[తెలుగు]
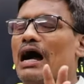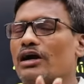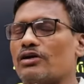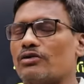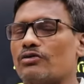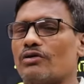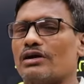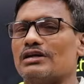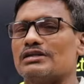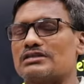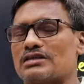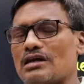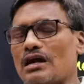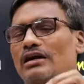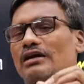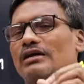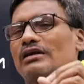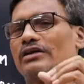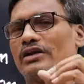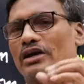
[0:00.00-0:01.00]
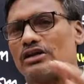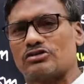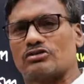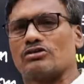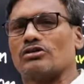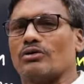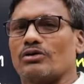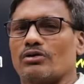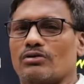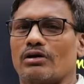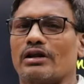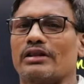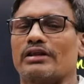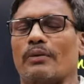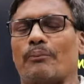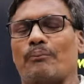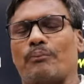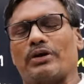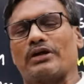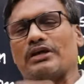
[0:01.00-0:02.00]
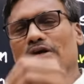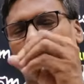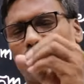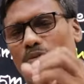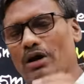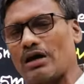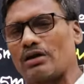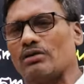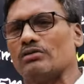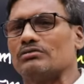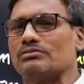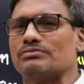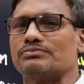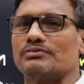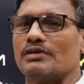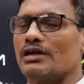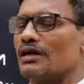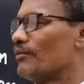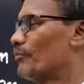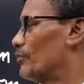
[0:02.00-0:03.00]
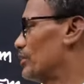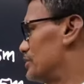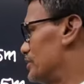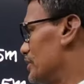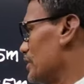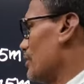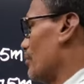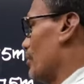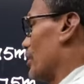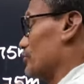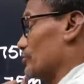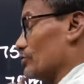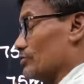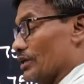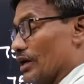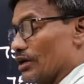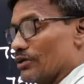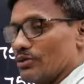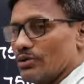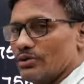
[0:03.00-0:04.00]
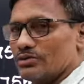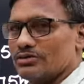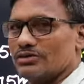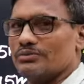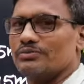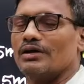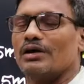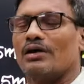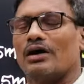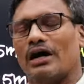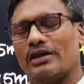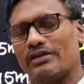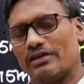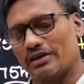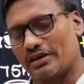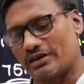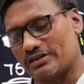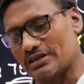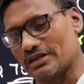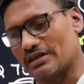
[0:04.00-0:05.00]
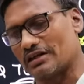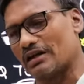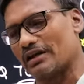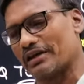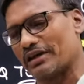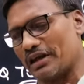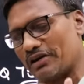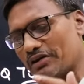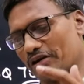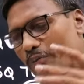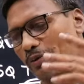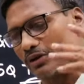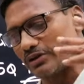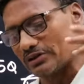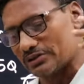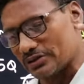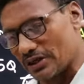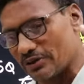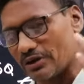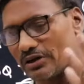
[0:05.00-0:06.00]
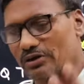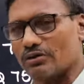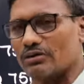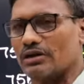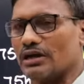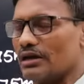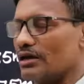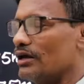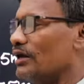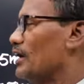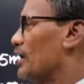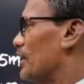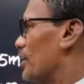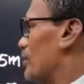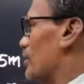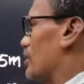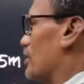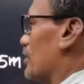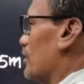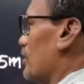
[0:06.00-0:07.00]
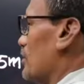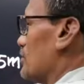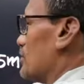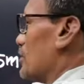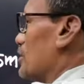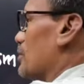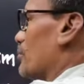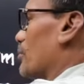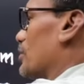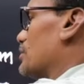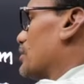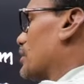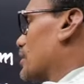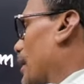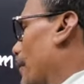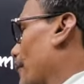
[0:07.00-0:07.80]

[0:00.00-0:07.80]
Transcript: అటువంటి స్టాండర్డ్ నేర్చుకునే వాళ్ళకి ఎప్పటికీ మారో మరి జీకే మారుతుందా అనుకోవచ్చు అది జీకే అంటే ఎన్ని బిడ్స్ చదివేటి ఉంటాయి ఈ యొక్క ఇంగ్లీష్లో అయితే మాత్రం